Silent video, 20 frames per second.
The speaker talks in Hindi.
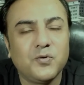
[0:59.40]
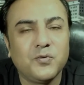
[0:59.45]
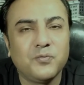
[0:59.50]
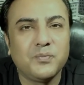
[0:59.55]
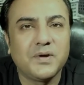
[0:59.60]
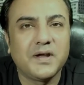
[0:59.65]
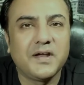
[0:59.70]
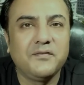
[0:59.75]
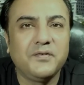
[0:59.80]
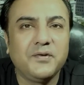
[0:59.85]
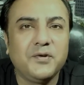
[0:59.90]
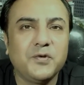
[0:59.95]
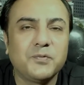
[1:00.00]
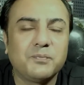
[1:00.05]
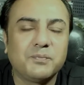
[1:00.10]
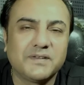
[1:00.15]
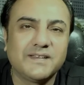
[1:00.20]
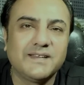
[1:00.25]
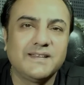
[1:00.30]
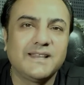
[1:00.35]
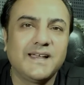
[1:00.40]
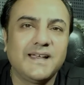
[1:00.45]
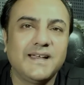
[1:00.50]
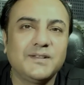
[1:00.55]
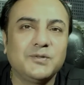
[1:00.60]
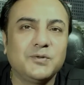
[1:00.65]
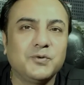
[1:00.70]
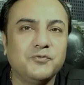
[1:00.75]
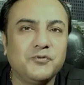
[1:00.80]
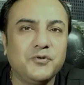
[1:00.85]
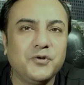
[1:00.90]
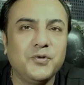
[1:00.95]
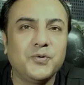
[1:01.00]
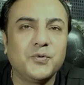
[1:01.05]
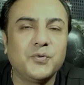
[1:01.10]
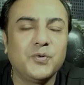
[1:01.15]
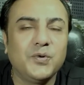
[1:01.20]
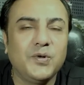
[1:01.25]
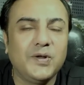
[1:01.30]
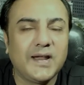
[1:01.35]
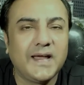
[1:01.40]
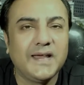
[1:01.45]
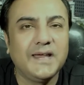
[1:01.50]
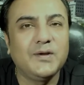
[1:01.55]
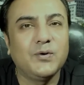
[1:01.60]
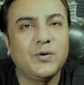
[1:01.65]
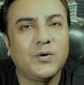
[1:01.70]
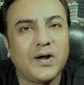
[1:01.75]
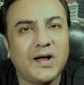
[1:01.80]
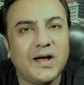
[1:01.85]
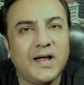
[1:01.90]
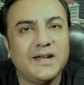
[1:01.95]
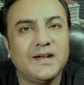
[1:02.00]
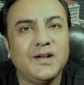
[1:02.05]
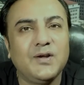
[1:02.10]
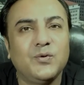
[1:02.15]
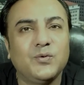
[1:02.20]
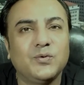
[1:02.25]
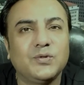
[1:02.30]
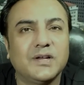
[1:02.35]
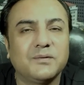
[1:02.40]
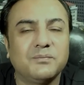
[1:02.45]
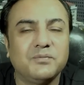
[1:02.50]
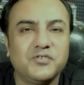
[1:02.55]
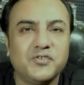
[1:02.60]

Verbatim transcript: को मेरा ये वीडियो पसंद आए तो वीडियो को लाइक और अन्य लोगों तक भी